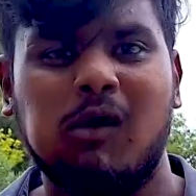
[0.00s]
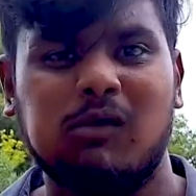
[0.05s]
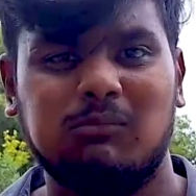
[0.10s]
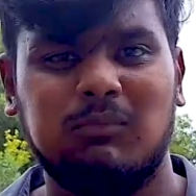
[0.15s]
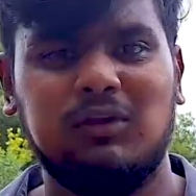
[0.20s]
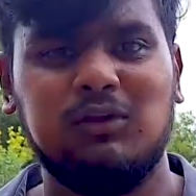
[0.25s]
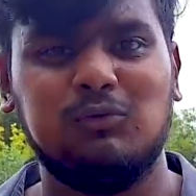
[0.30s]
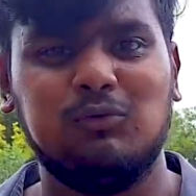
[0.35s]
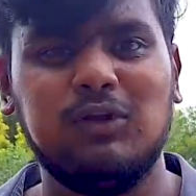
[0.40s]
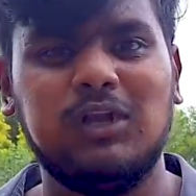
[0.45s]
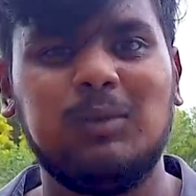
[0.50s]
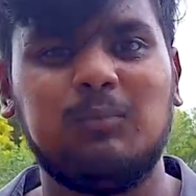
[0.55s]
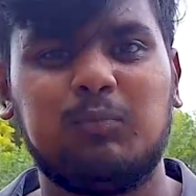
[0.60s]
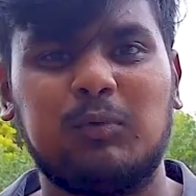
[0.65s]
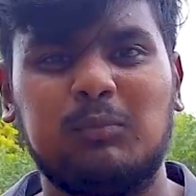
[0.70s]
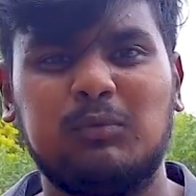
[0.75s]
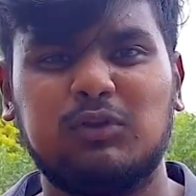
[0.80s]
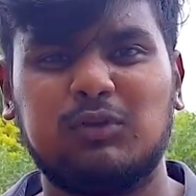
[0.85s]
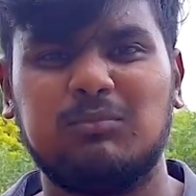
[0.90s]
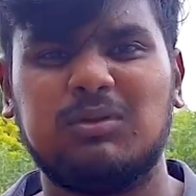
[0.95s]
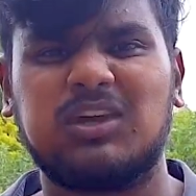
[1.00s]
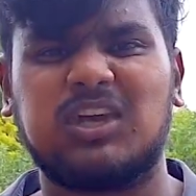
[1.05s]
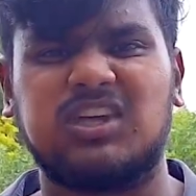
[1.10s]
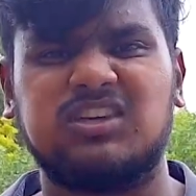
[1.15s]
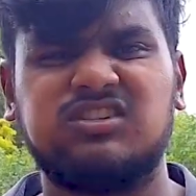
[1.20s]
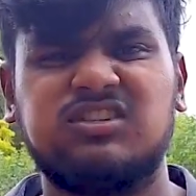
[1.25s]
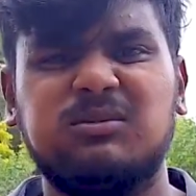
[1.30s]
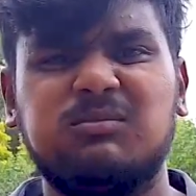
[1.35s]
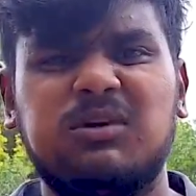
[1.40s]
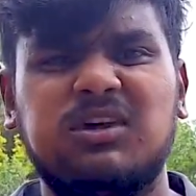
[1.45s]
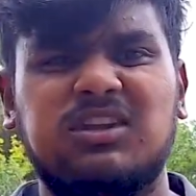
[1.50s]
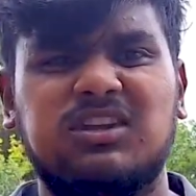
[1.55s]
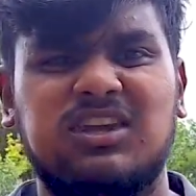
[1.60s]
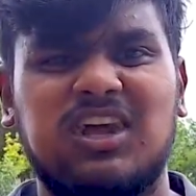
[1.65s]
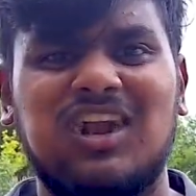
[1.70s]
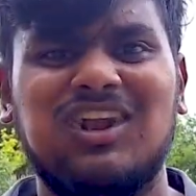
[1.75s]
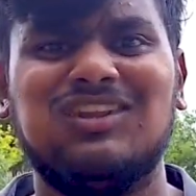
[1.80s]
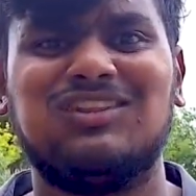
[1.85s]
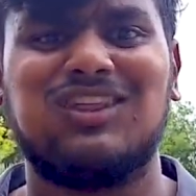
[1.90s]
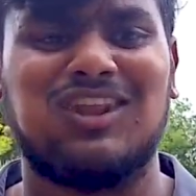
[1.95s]
மாதிரி உள்ளே போகும்போது ரொம்ப கஷ்டமாக இருக்குது
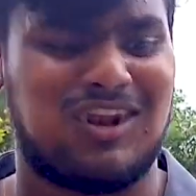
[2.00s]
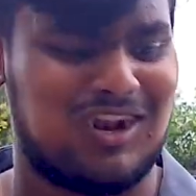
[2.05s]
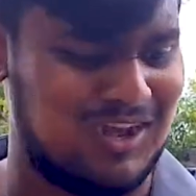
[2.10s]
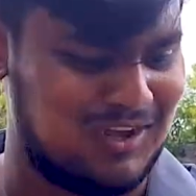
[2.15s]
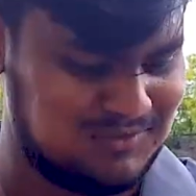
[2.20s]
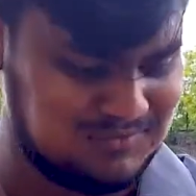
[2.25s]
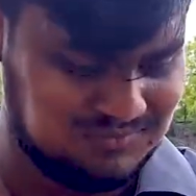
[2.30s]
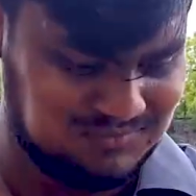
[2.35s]
ஏன்னு தெரில